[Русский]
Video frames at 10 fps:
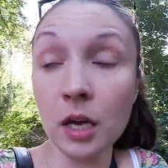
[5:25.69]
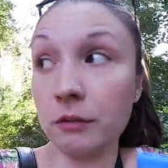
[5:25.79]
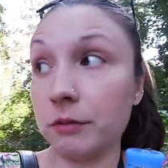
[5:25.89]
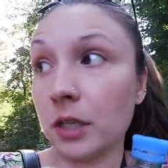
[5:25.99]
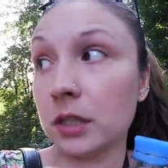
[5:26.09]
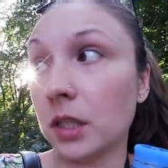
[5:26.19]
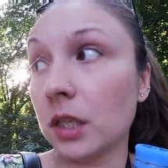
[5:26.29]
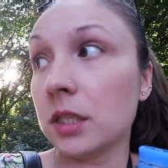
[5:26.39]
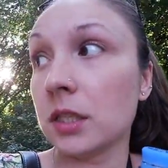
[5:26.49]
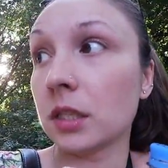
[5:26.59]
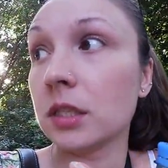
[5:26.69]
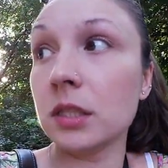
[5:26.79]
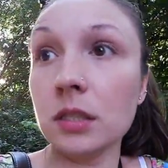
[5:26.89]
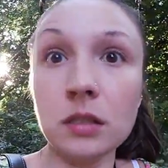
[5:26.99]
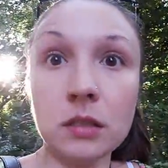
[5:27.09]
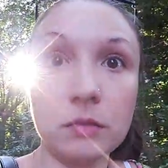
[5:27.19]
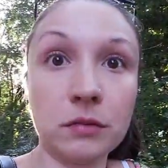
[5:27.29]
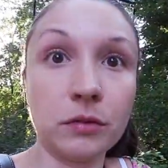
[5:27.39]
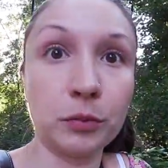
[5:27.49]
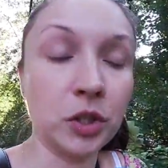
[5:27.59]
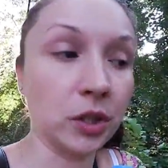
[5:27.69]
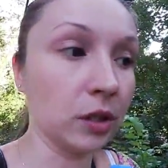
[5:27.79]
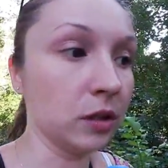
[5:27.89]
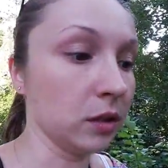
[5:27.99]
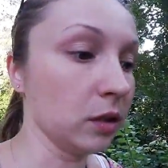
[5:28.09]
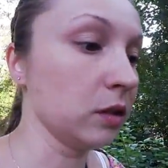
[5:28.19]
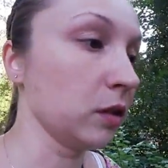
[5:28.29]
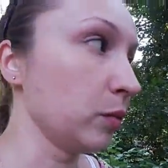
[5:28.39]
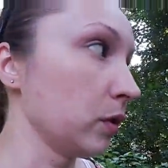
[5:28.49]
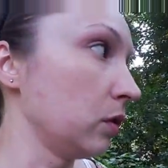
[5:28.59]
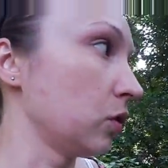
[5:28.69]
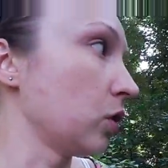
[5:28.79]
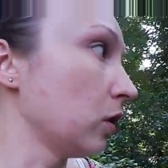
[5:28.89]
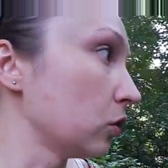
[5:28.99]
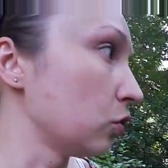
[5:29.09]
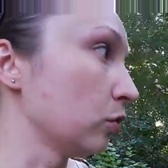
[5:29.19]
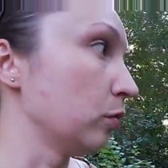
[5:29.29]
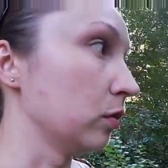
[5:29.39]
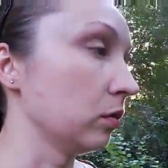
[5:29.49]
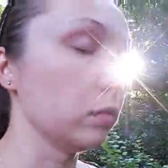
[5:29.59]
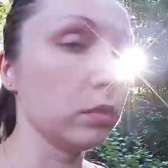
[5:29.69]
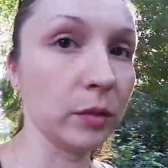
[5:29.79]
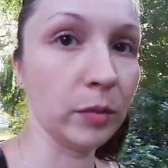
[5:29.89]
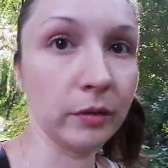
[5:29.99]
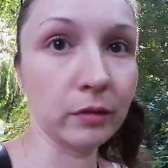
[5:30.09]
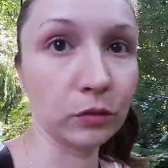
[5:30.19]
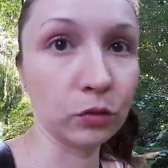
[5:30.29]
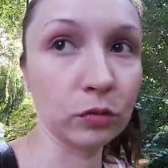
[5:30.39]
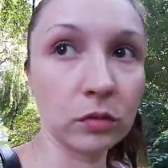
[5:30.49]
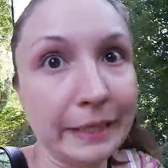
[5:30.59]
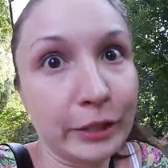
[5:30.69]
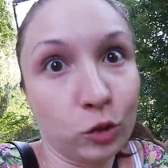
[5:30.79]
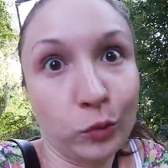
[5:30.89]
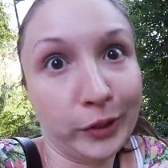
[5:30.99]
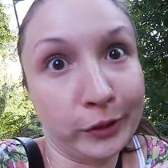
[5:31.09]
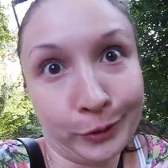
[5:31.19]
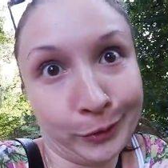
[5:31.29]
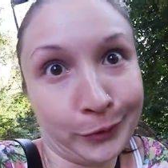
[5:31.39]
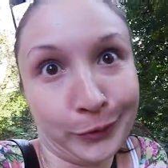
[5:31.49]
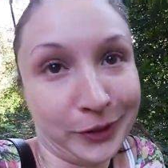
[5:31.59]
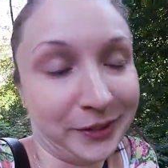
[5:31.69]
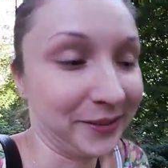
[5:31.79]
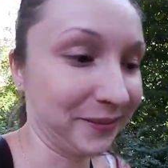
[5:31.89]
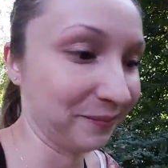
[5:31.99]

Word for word: выходя из такси, вообще еле-еле себя сдержала, чтобы не блевануть. Сори, кто кушал.